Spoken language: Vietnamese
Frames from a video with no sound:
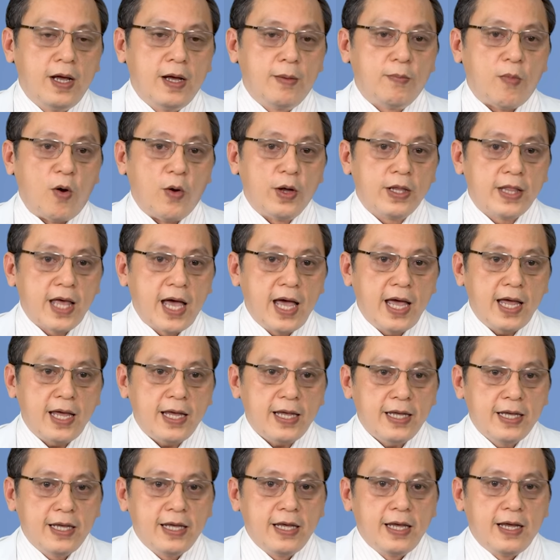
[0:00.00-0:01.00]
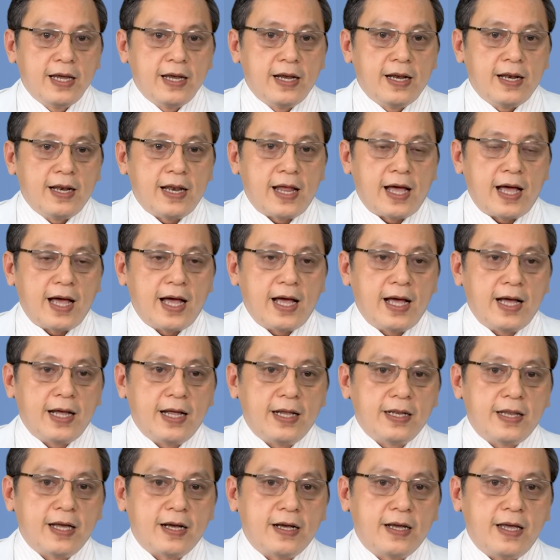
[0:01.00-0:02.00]
bộ y tế
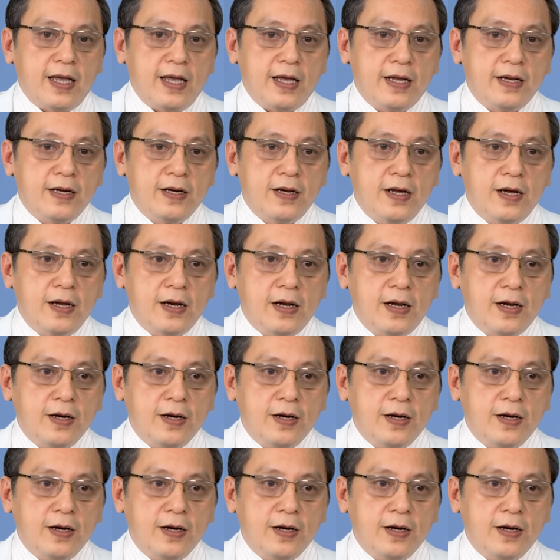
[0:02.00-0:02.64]
là thực hiện à,